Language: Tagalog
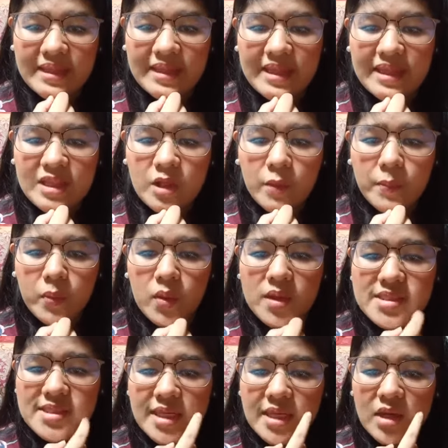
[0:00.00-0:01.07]
Need daw po
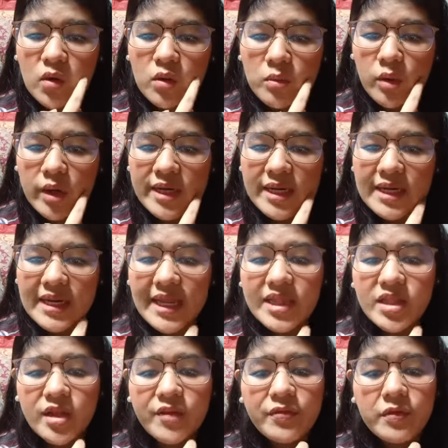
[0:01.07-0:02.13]
kasi na kumuha ng
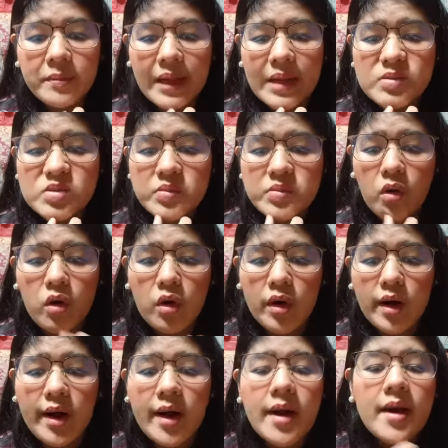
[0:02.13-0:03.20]
letter from Council
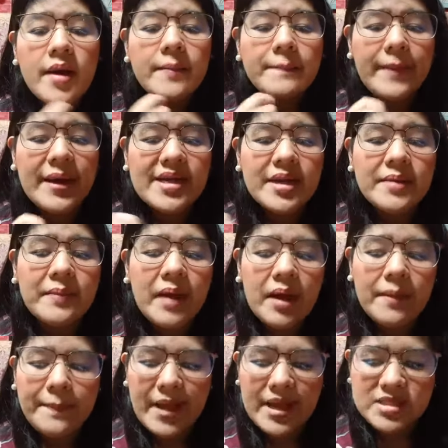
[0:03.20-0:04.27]
Bacoor para
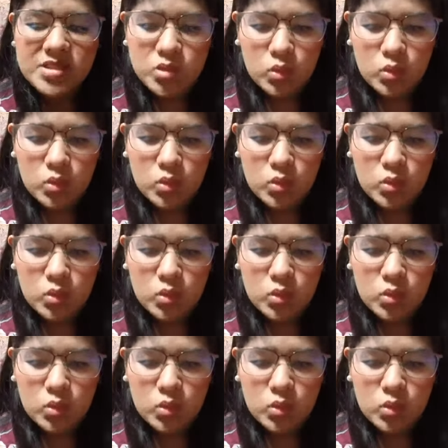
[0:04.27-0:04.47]
makapasok.